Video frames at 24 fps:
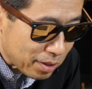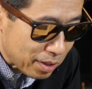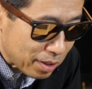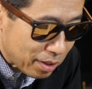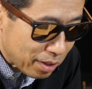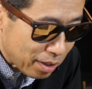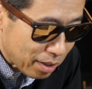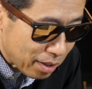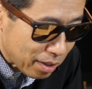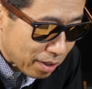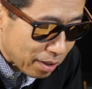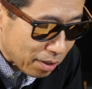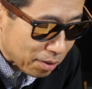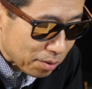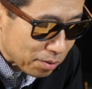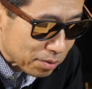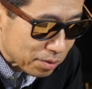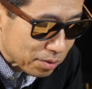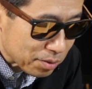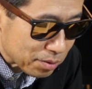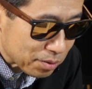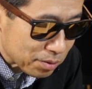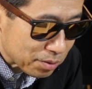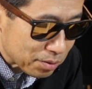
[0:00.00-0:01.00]
出て
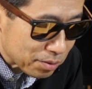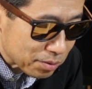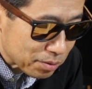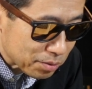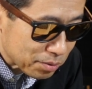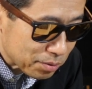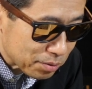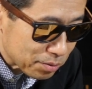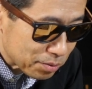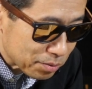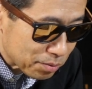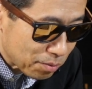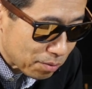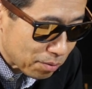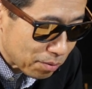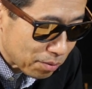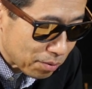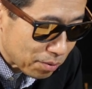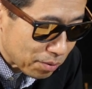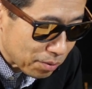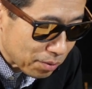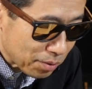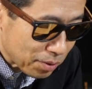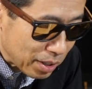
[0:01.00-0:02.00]

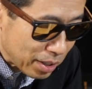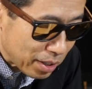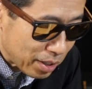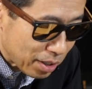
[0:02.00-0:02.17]
航